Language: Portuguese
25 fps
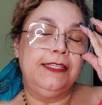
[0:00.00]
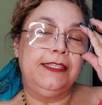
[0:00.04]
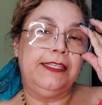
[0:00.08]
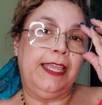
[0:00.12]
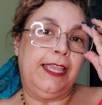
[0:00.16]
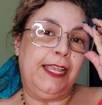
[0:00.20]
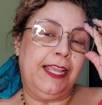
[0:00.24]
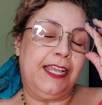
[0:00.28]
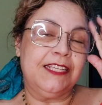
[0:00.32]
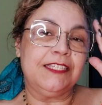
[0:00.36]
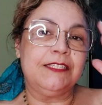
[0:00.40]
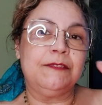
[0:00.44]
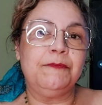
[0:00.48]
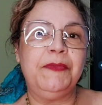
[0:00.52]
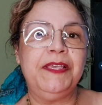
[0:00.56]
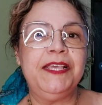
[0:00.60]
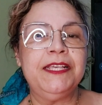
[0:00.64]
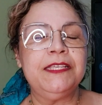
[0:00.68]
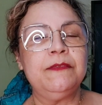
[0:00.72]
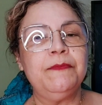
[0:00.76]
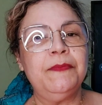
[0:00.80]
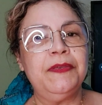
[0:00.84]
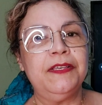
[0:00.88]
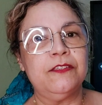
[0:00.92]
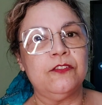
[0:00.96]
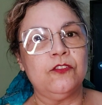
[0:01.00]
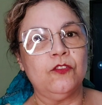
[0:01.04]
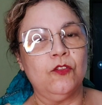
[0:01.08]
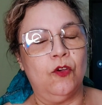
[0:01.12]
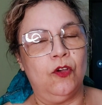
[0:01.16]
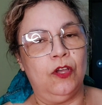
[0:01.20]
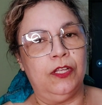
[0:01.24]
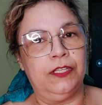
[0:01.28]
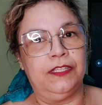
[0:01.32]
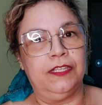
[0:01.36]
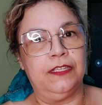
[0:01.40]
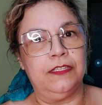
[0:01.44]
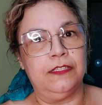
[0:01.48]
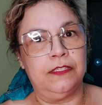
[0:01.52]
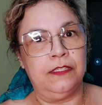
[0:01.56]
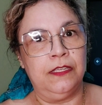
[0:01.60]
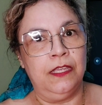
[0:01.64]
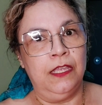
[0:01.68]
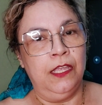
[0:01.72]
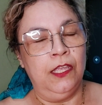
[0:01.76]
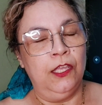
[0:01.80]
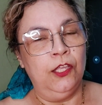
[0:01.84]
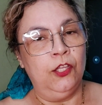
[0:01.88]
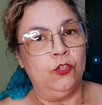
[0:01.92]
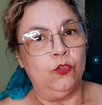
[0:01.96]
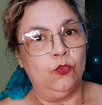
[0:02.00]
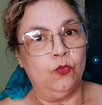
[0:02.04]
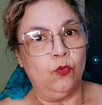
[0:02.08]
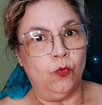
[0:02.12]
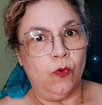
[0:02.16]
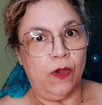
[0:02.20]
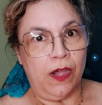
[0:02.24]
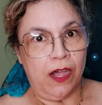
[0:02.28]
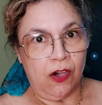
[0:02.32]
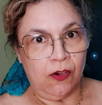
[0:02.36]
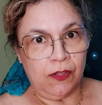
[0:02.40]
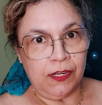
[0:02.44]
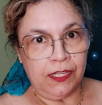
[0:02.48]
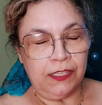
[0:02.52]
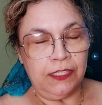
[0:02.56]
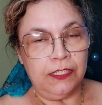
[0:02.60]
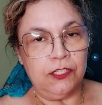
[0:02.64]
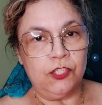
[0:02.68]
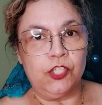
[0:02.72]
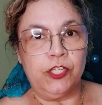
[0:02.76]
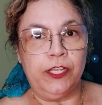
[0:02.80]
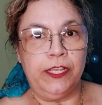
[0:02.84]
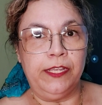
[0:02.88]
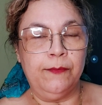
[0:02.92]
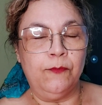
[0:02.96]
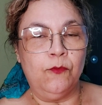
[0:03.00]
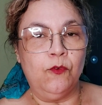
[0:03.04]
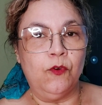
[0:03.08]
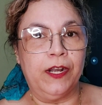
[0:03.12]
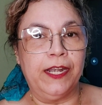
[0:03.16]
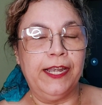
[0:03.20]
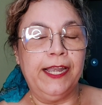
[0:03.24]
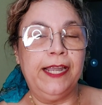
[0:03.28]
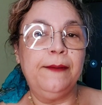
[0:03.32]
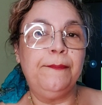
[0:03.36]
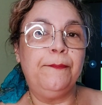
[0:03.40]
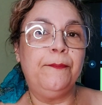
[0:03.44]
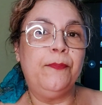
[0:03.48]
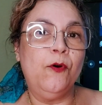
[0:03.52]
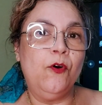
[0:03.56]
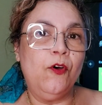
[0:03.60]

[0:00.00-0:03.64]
tem as mesmas notas do Aura da Thierry Mugler,